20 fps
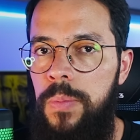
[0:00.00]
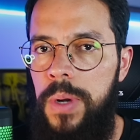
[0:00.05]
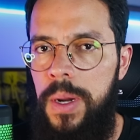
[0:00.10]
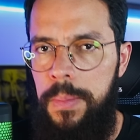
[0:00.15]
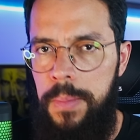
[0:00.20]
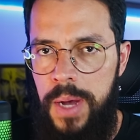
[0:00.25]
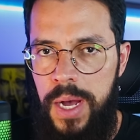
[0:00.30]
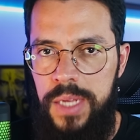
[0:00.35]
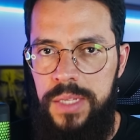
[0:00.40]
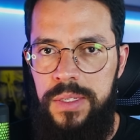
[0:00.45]
para
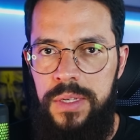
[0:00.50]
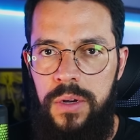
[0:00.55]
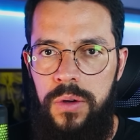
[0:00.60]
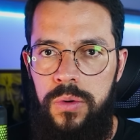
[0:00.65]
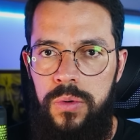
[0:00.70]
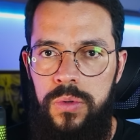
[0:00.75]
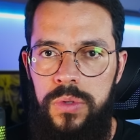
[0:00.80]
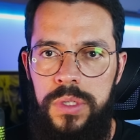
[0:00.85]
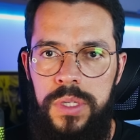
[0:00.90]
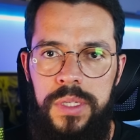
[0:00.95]
a massa
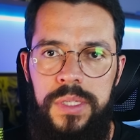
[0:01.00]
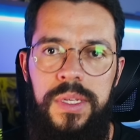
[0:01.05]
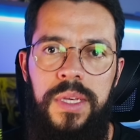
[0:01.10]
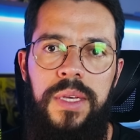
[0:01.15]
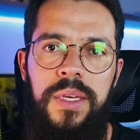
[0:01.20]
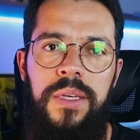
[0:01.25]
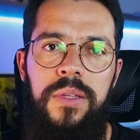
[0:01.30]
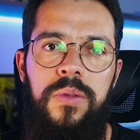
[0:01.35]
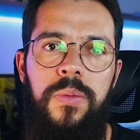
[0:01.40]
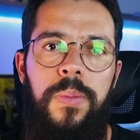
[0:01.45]
russa,
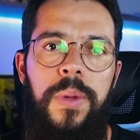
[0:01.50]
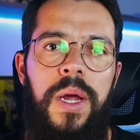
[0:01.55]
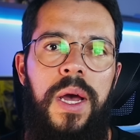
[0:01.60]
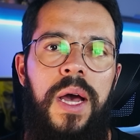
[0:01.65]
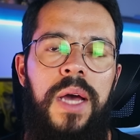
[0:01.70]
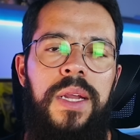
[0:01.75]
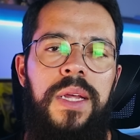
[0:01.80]
seguindo para a